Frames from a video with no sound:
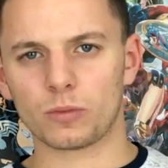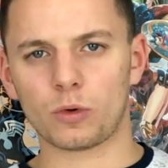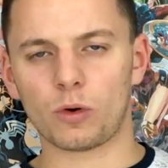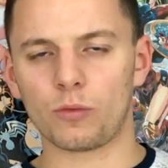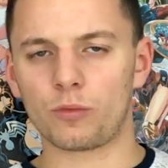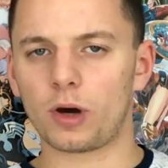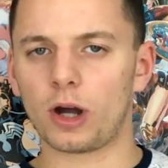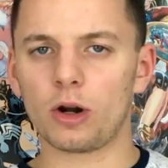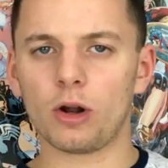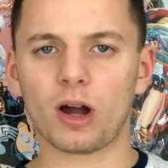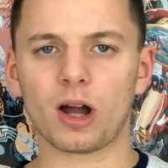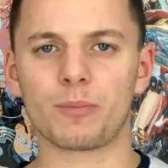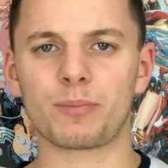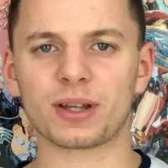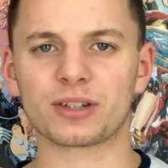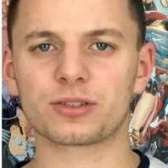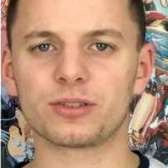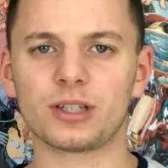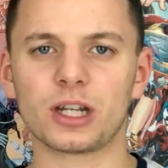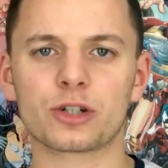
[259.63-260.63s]
On voit alors un
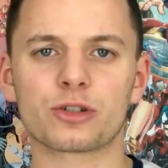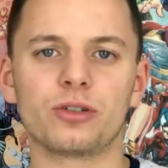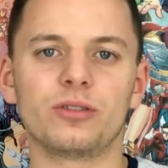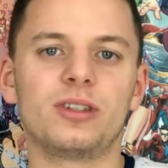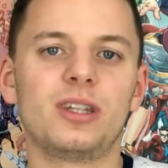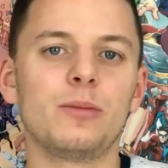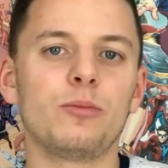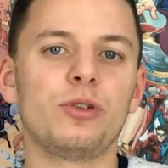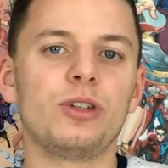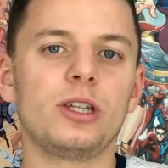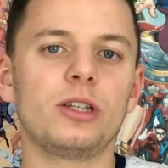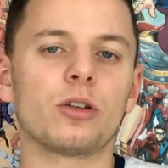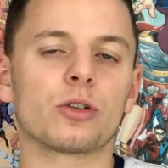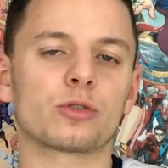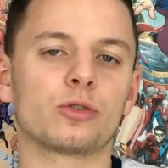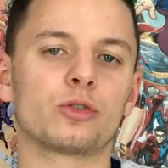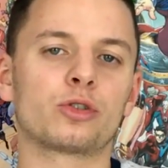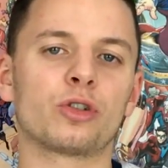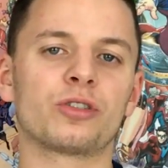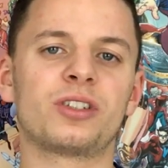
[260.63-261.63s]
personnage se démener dans
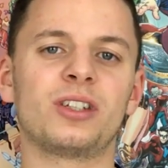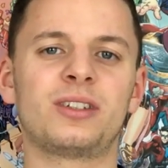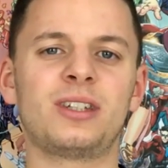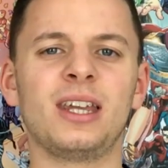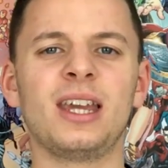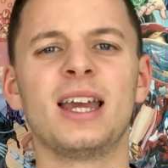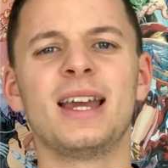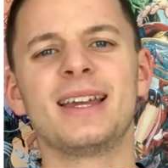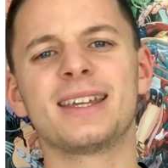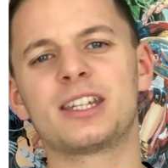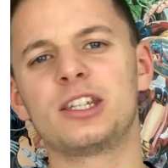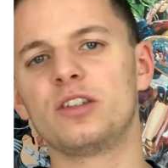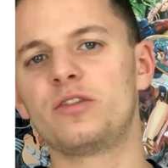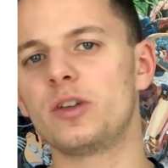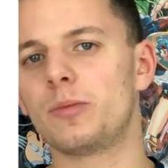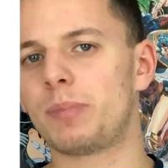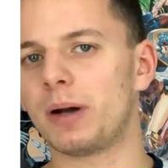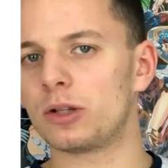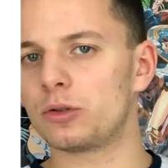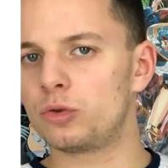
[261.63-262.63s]
une société qui ne
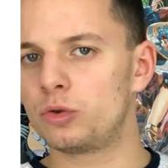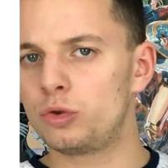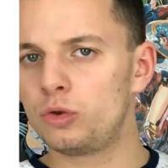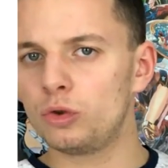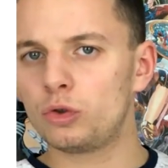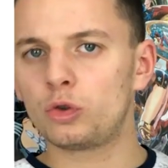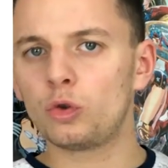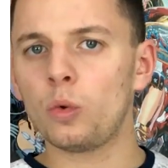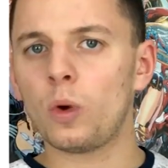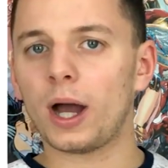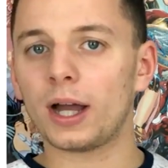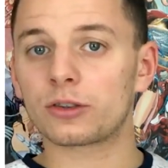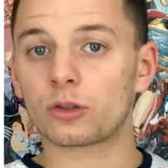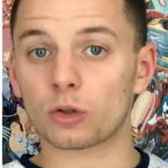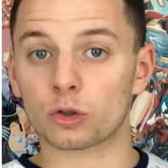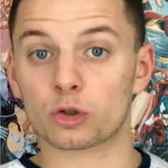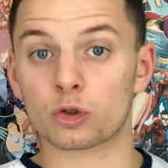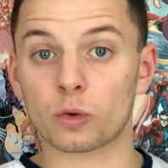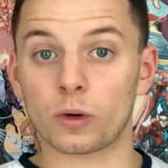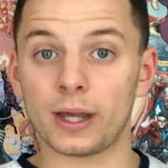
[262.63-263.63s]
fait pas du tout
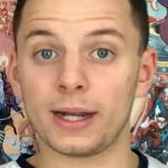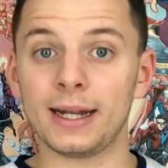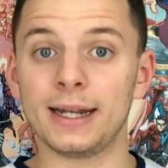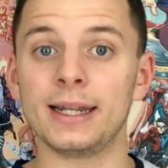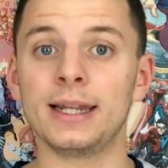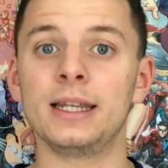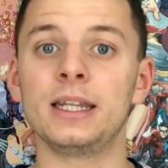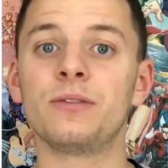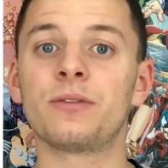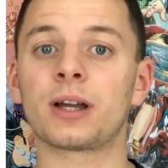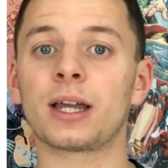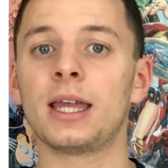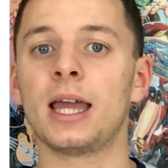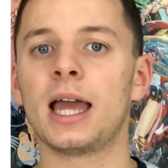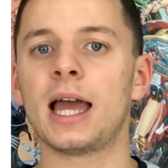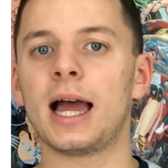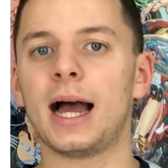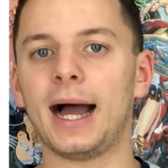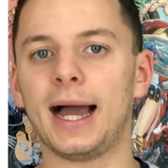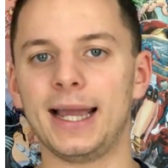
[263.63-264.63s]
attention à elle, elle est livrée
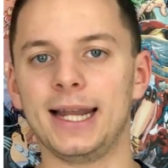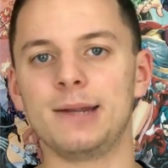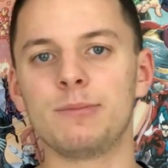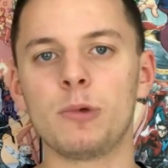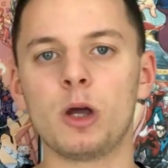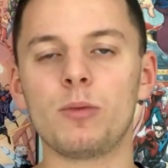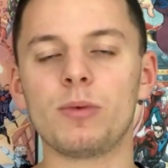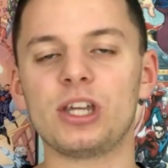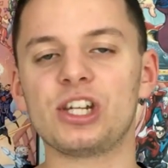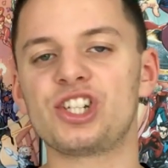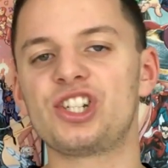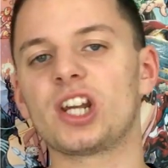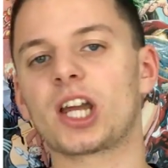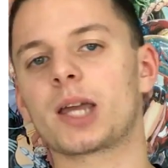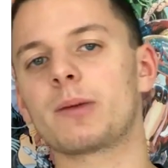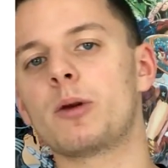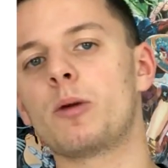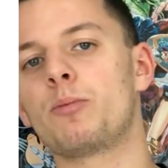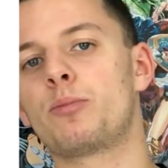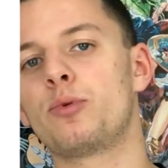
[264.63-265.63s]
à elle-même et je
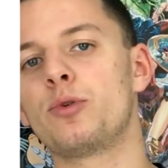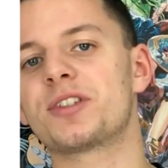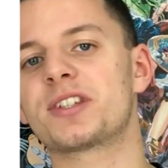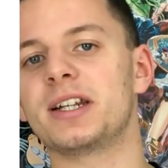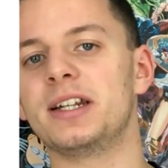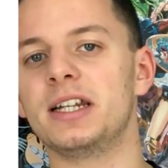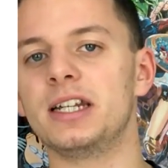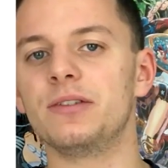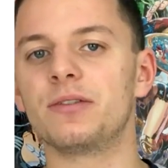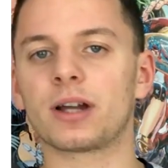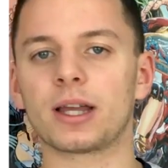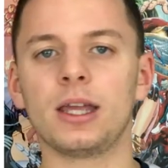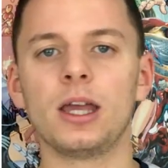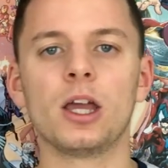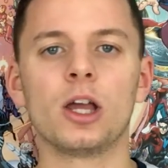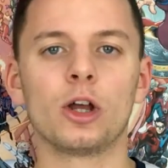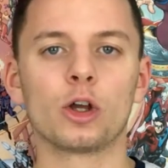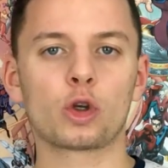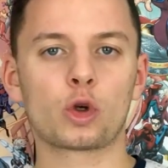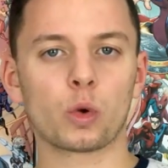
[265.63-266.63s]
dirais même plus, elle est livrée
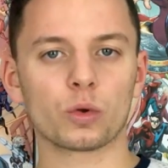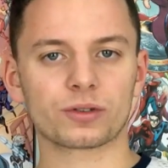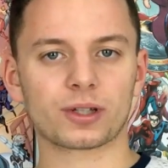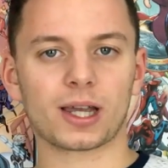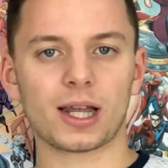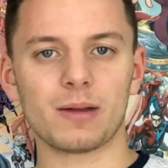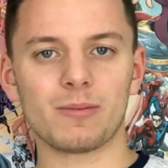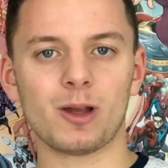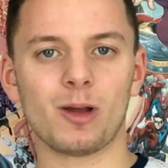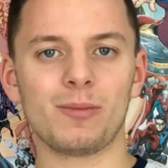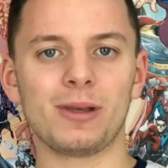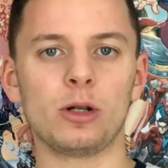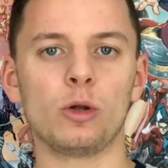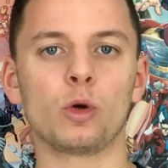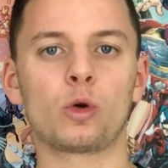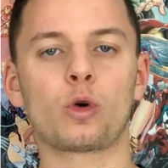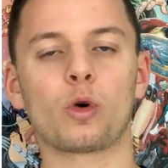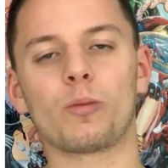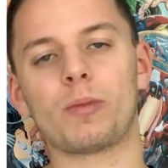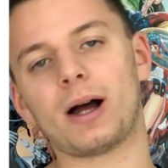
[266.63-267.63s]
contre elle-même et
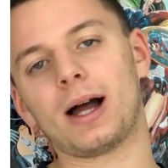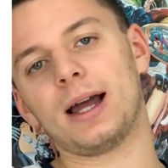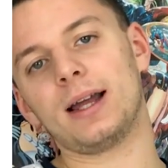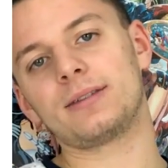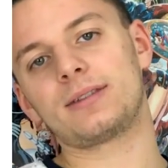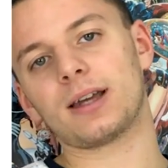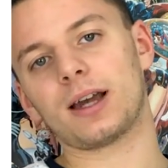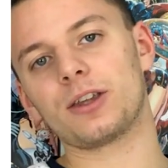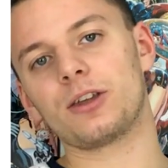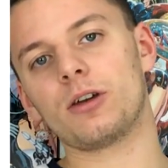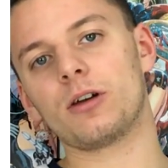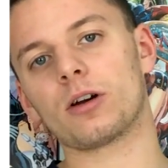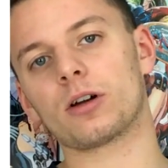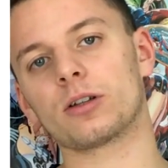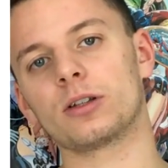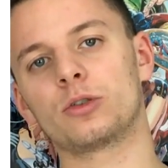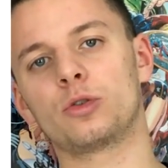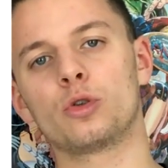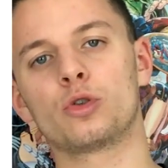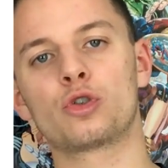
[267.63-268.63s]
le combat intérieur
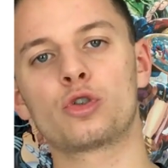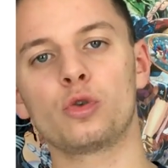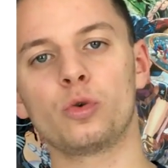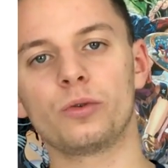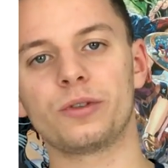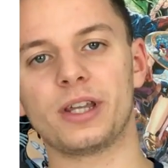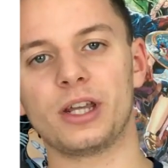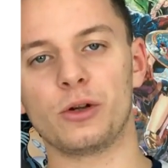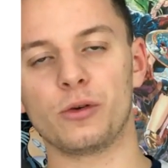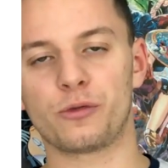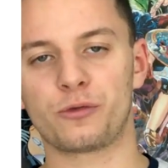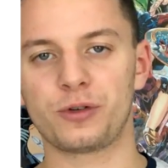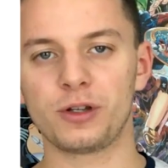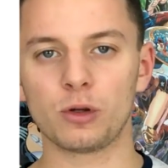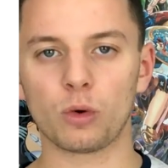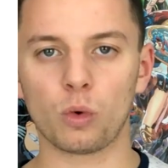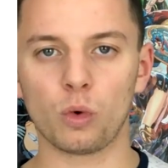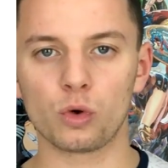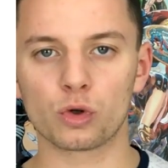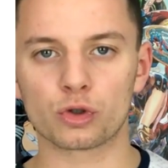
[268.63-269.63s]
de June et le fil
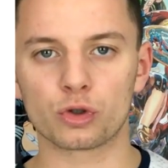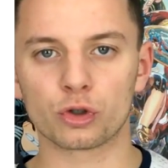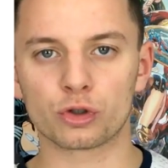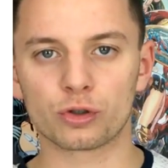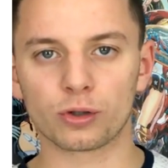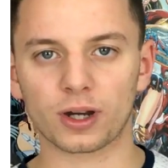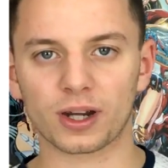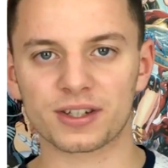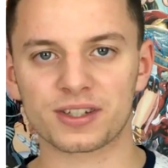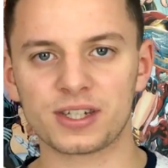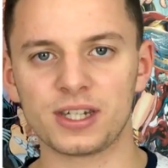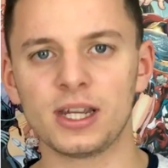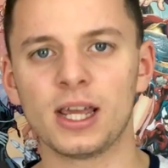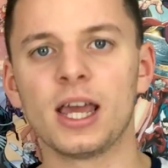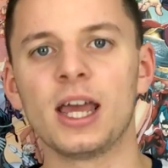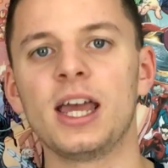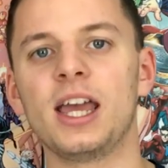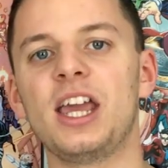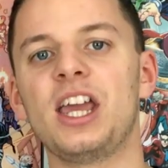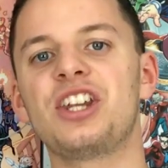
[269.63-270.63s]
rouge de ce récit
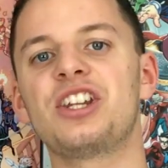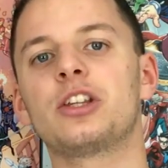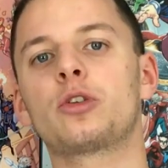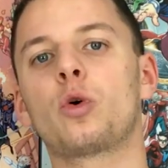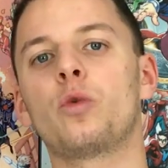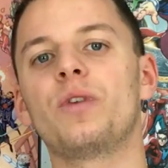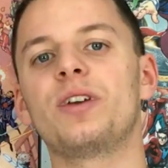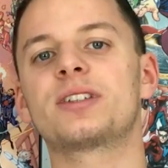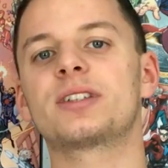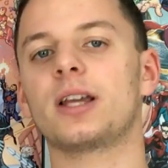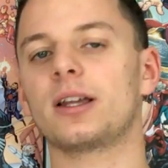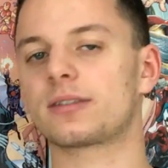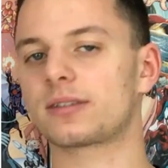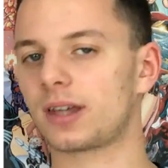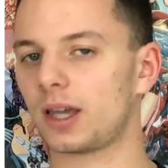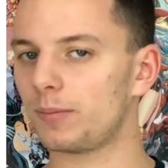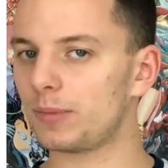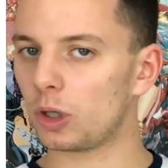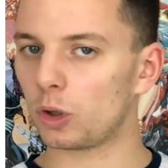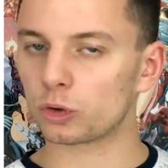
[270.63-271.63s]
et j'ai trouvé ça
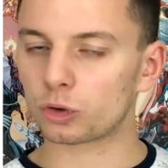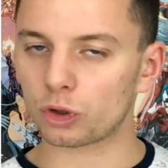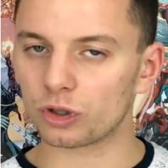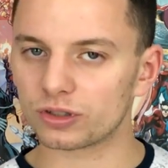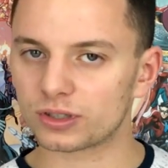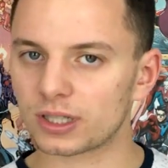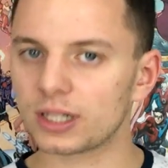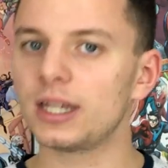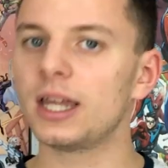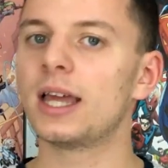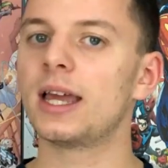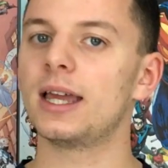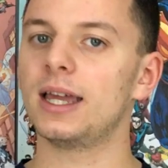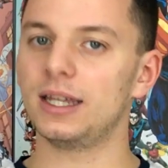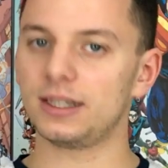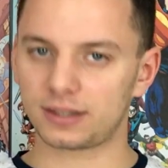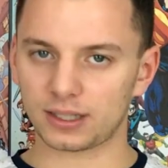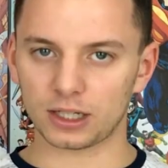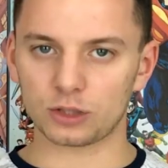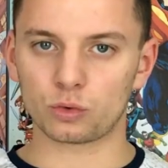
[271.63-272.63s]
très bien retranscrit
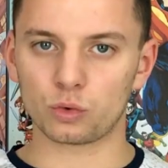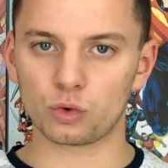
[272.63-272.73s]
et très